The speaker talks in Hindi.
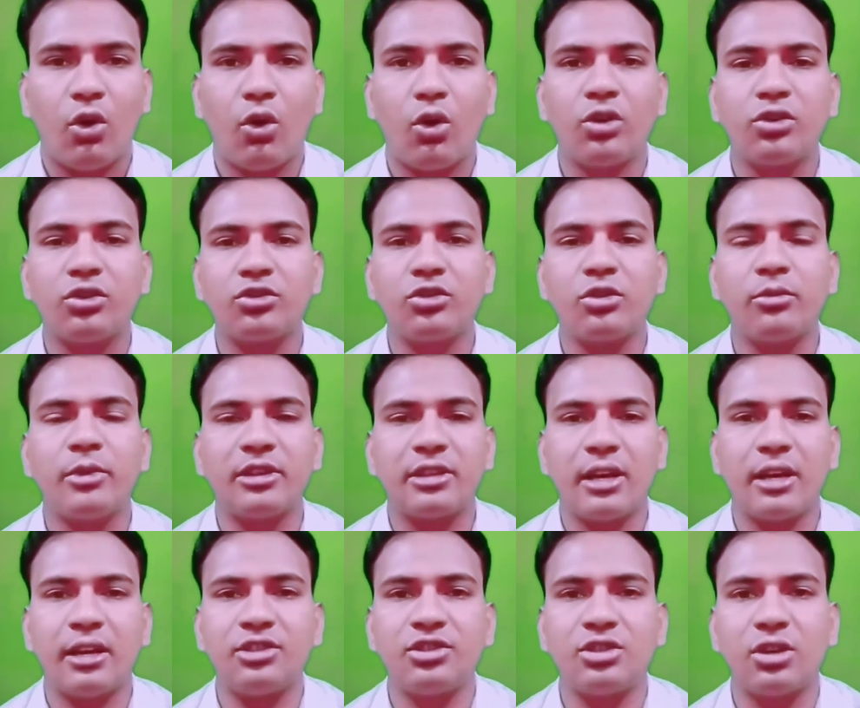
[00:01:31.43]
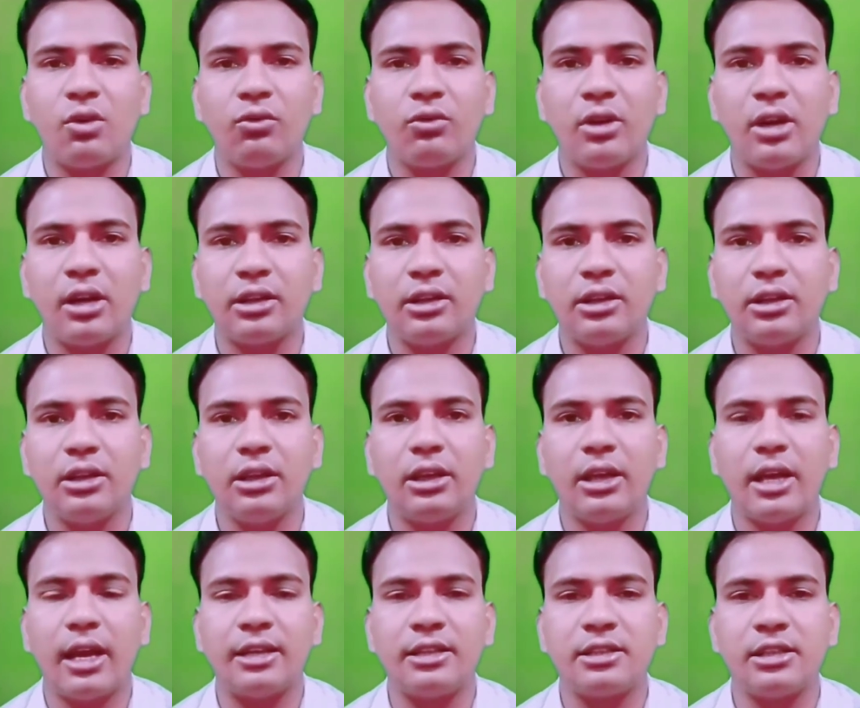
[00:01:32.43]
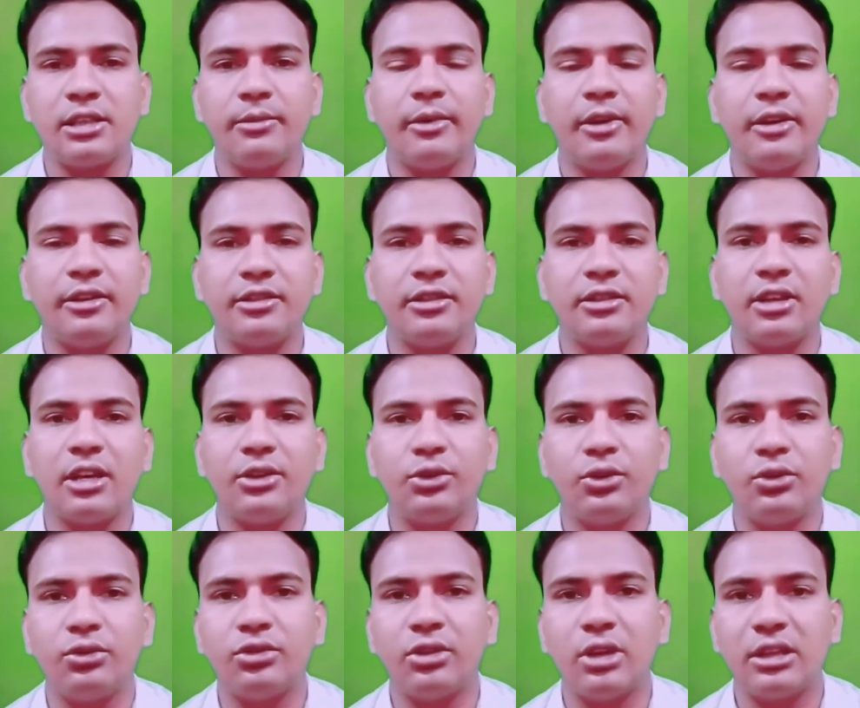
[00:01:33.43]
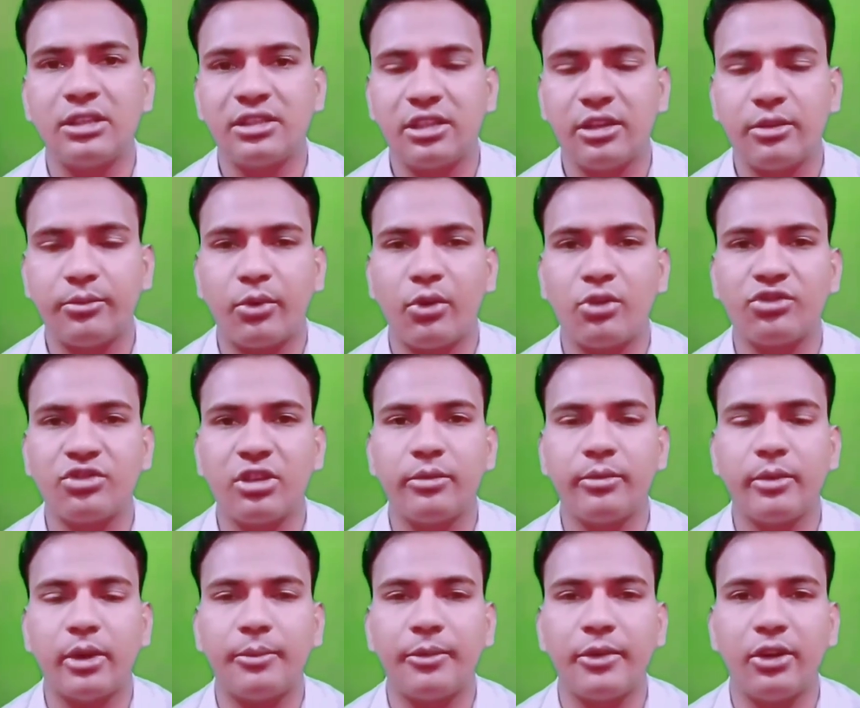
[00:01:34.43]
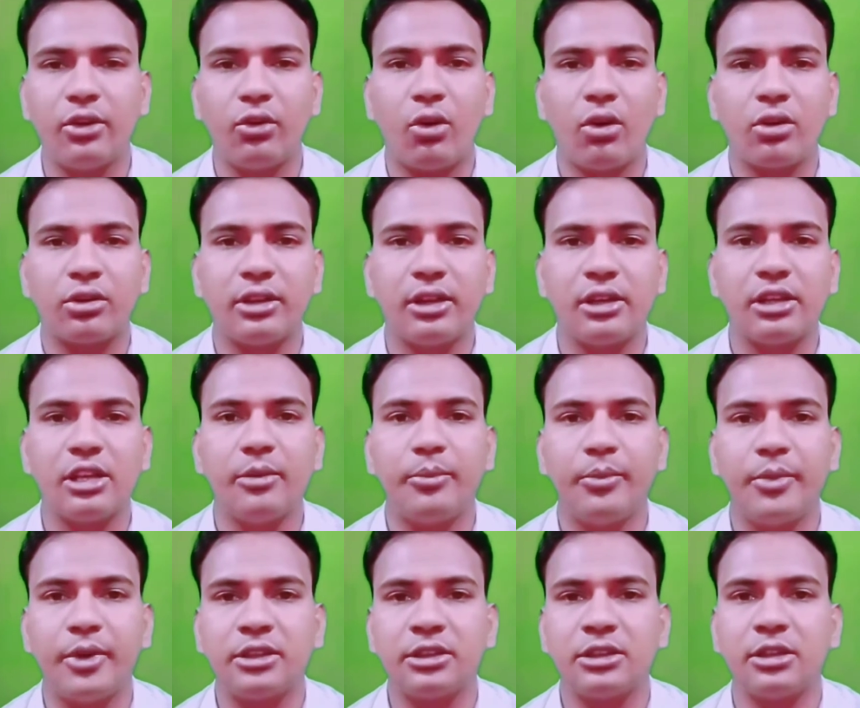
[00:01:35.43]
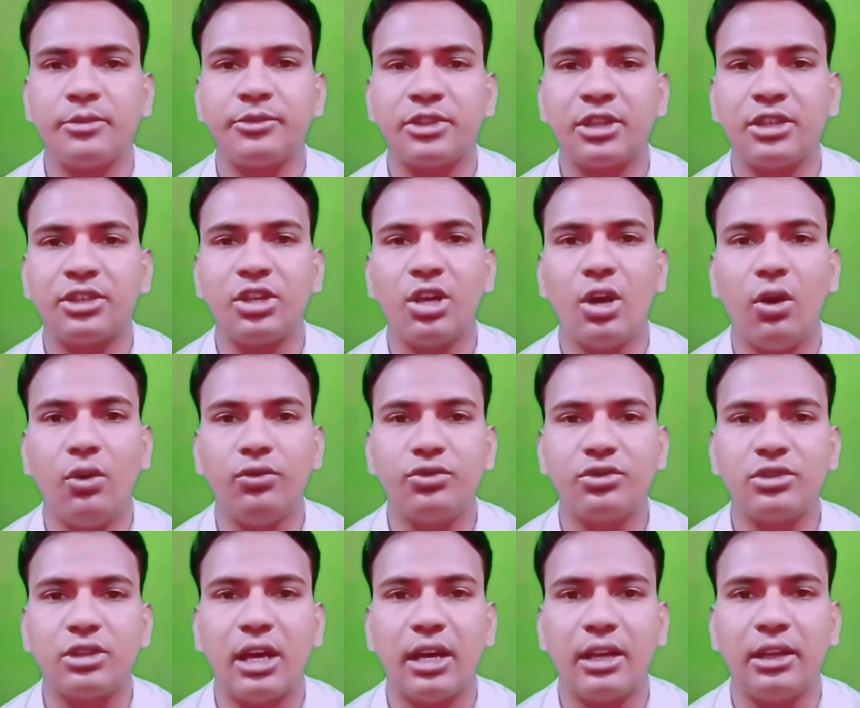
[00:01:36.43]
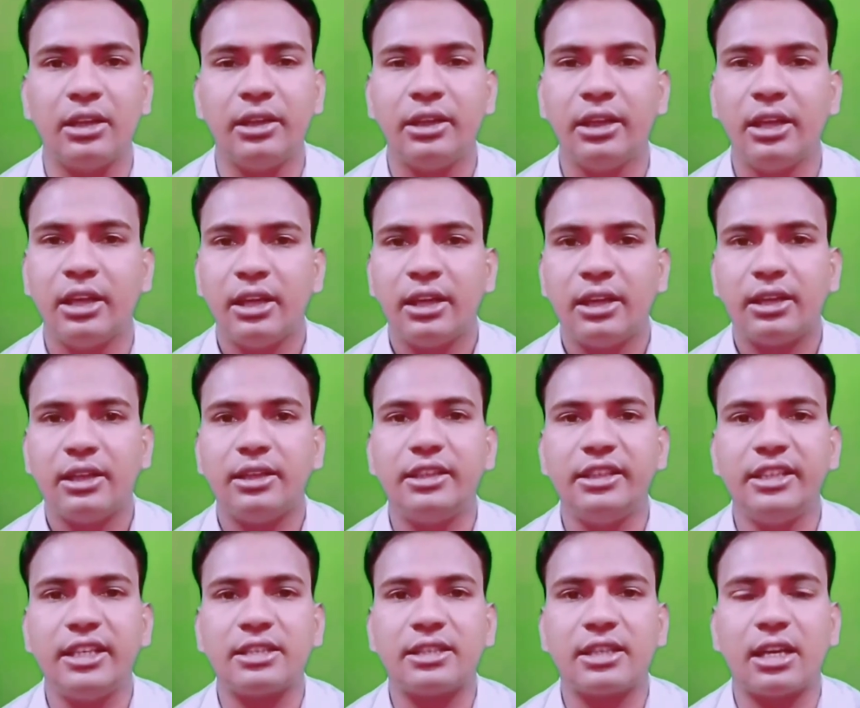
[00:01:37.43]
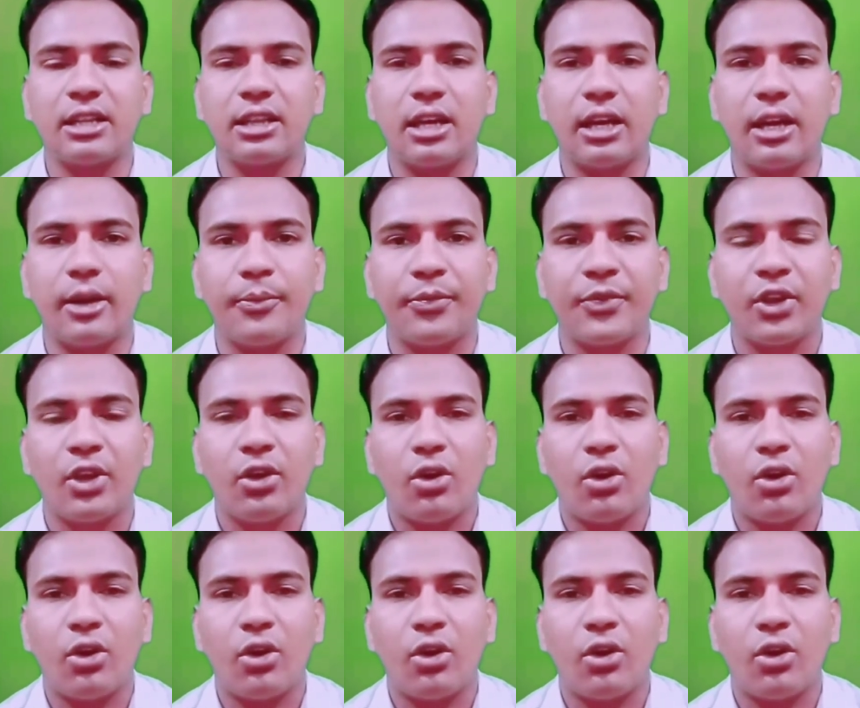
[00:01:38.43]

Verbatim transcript: और दोस्तों बताना चाहूँगा कि ऐसी मेडिसिन का यूज जो है सिर्फ और सिर्फ अपने डॉक्टर के प्रिस्क्रिप्शन के अनुसार ही लिया जाता है